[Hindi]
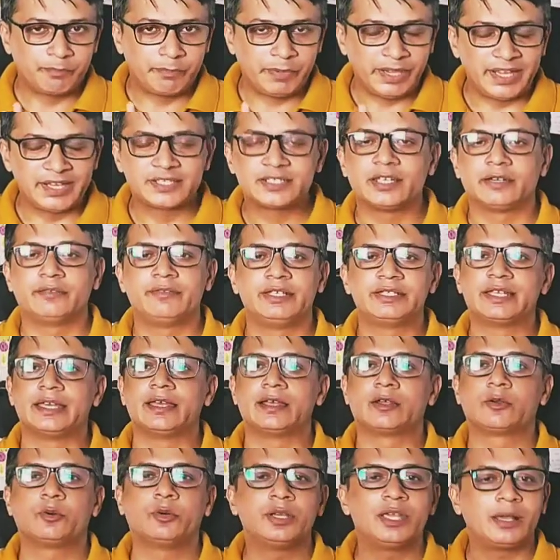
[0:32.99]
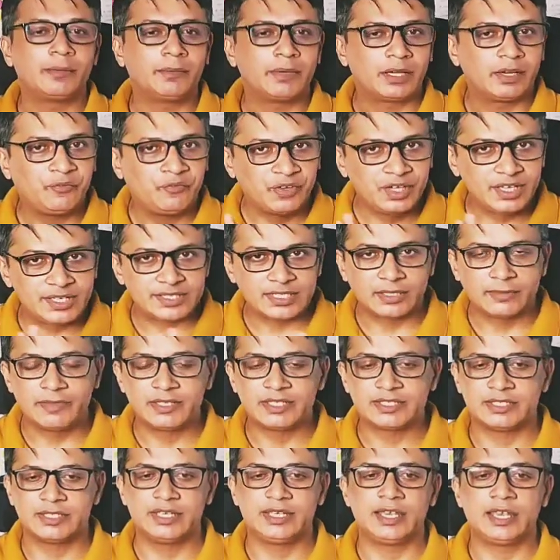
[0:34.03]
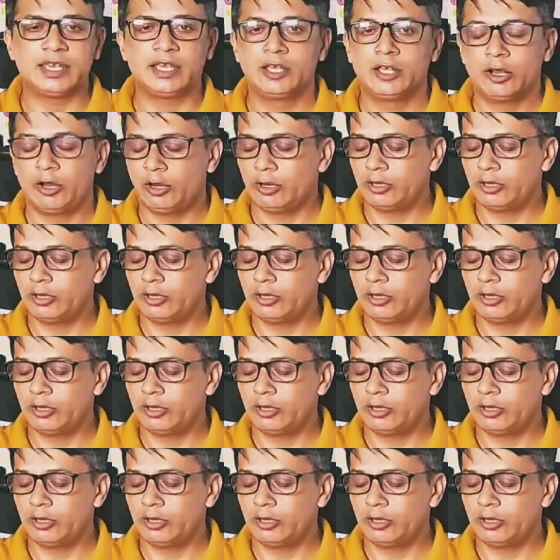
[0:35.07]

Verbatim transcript: पेड सर्विस है कोई हमारा फ्री सर्विस नहीं है